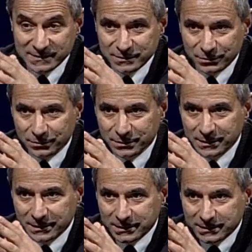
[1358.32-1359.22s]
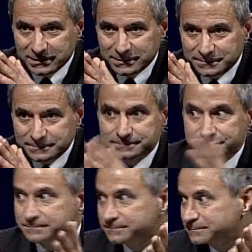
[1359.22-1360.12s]
ospedali,
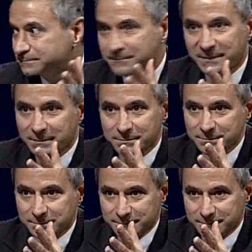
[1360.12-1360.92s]
la ricerca del...